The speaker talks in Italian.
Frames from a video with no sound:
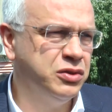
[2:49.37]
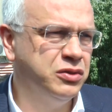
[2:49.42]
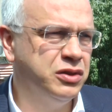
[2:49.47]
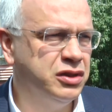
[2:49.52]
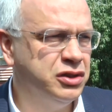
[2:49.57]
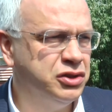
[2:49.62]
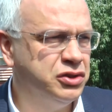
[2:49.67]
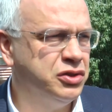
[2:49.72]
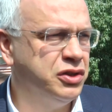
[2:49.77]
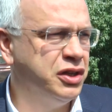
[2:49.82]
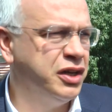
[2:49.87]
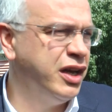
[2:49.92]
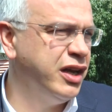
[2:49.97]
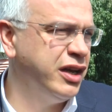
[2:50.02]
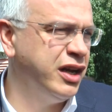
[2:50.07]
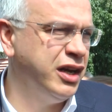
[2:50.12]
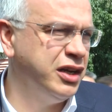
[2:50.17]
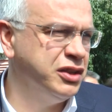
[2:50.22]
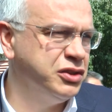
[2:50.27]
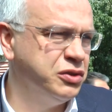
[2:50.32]
una regione che
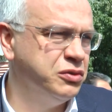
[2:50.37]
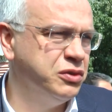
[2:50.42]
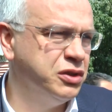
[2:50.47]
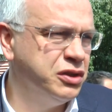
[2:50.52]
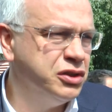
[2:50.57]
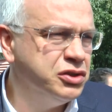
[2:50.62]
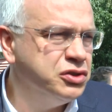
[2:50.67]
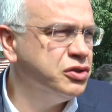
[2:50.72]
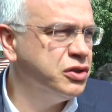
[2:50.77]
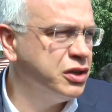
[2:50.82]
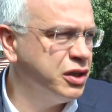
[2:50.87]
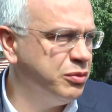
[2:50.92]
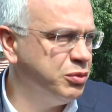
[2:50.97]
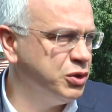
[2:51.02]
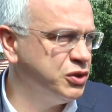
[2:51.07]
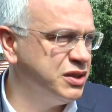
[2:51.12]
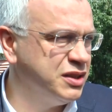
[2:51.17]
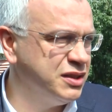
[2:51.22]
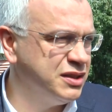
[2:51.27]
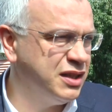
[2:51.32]
cresce, una regione che
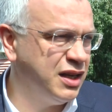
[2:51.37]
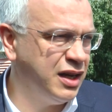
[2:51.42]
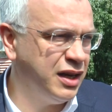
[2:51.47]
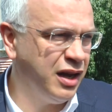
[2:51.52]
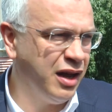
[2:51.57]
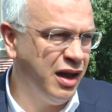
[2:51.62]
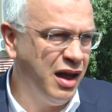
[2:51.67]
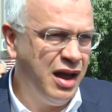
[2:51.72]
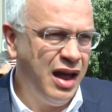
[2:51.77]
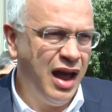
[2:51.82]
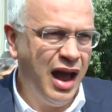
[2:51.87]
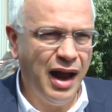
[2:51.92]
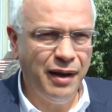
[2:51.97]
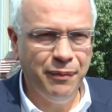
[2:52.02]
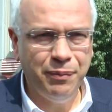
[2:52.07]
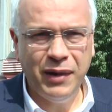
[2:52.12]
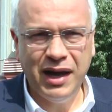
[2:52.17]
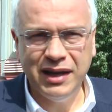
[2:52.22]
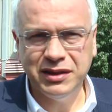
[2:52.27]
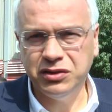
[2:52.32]
possa stare al
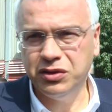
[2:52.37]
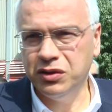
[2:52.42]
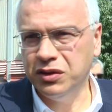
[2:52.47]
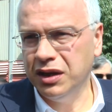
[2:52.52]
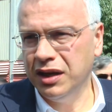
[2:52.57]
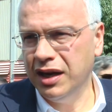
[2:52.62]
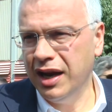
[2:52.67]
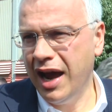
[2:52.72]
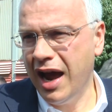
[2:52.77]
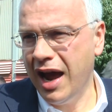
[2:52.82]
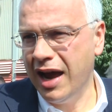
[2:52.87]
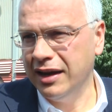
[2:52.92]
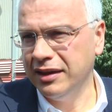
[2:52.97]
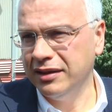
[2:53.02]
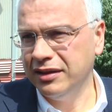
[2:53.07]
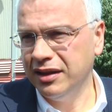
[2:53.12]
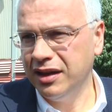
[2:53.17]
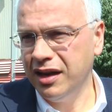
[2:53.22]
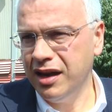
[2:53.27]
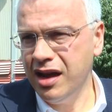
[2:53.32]
passo delle
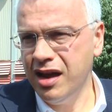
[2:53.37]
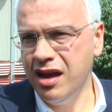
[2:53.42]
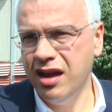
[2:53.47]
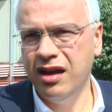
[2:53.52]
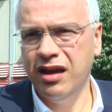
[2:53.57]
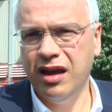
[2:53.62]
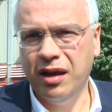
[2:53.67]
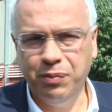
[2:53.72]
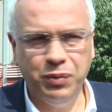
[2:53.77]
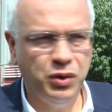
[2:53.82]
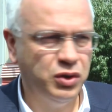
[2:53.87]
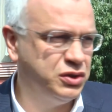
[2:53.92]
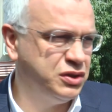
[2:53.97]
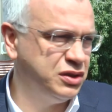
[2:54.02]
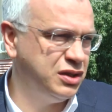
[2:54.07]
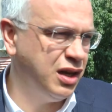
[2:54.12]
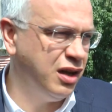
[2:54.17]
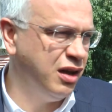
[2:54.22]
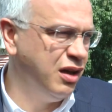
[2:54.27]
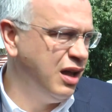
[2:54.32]
altre e
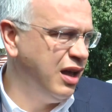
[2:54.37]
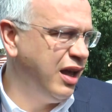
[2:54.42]
possa